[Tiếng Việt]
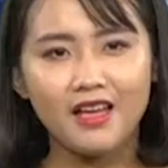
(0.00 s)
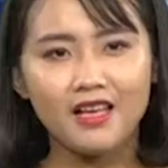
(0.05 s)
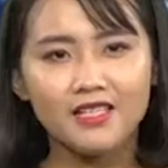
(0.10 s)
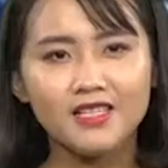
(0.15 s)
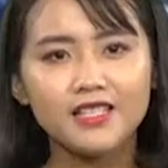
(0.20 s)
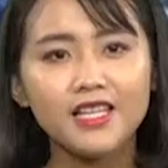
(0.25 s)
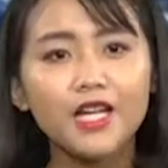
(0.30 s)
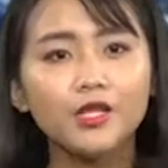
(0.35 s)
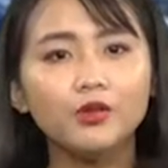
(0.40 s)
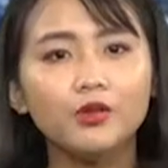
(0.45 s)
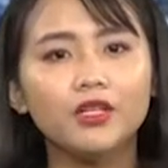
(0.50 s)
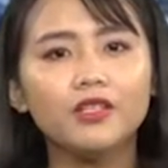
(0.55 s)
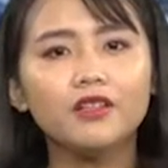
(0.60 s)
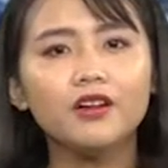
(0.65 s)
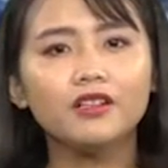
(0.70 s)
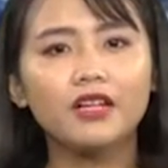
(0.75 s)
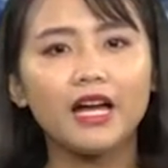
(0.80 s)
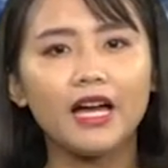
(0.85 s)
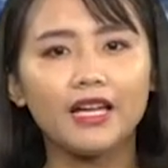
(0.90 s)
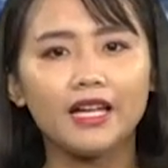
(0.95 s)
Xây tuyến
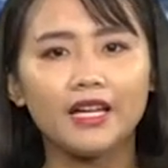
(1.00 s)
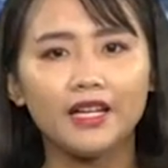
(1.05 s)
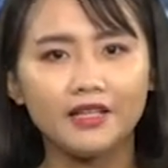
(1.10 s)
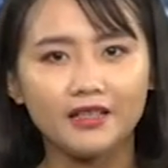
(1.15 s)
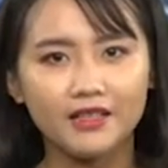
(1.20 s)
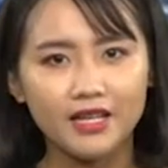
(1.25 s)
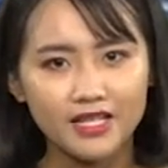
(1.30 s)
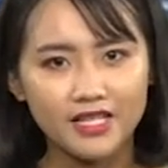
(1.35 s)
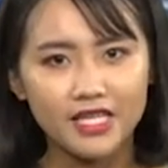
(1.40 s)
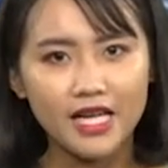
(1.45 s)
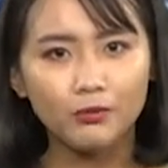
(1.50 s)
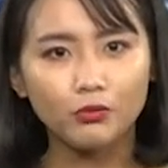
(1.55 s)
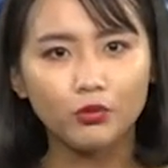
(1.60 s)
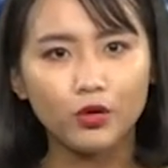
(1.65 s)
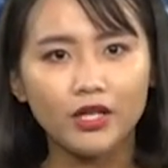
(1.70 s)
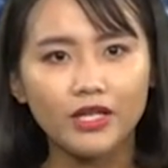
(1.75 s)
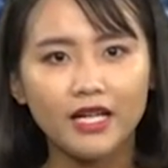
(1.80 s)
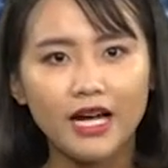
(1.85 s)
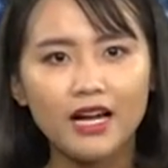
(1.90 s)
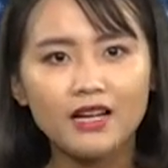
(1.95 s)
đường này, đặt trạm
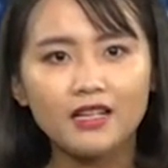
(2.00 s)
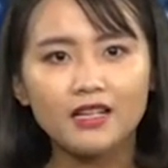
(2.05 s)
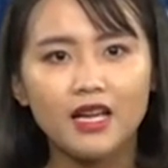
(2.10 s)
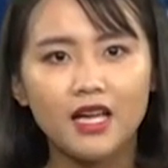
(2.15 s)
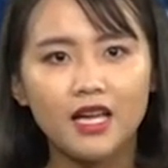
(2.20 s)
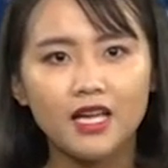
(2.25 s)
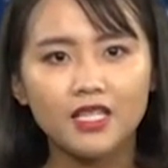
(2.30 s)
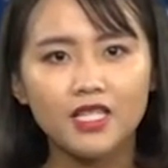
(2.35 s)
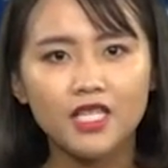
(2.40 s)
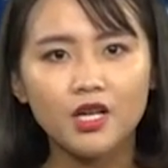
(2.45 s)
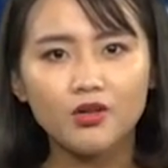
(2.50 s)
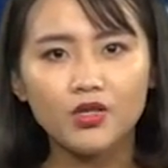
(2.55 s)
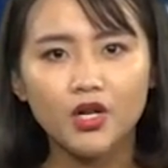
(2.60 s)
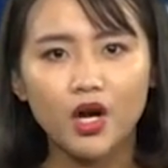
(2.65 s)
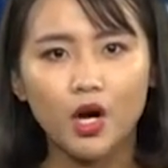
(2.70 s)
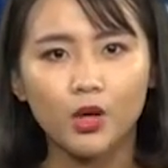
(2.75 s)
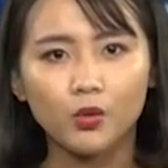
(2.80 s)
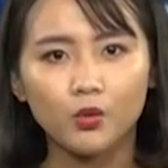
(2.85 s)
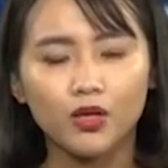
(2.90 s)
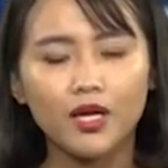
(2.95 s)
tuyến khác, chiêu
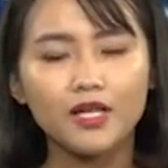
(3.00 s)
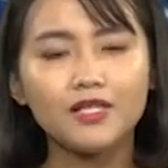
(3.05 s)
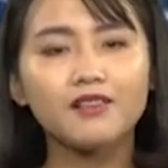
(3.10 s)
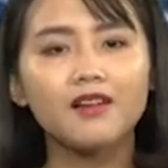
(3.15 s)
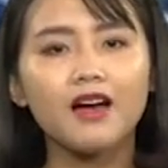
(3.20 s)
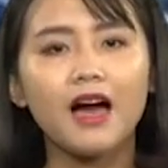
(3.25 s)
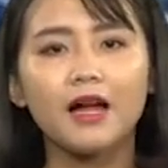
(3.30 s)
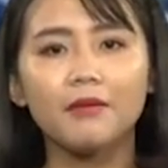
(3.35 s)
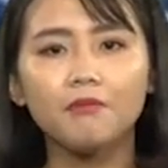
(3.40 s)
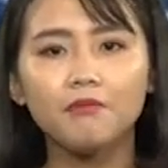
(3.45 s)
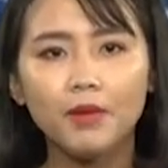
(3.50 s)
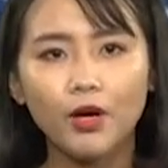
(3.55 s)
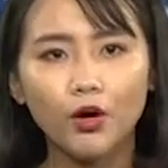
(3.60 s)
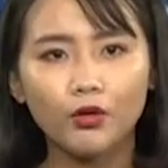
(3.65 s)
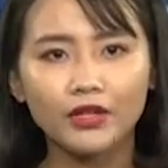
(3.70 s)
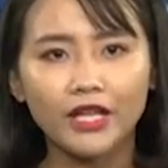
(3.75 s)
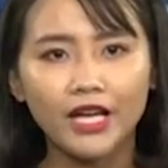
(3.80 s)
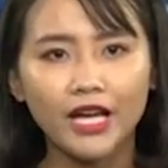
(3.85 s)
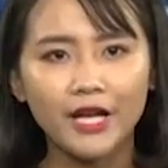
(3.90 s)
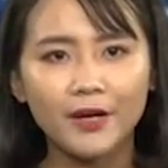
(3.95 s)
trò của các dự án
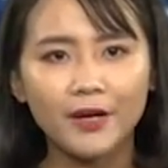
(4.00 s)
BOT.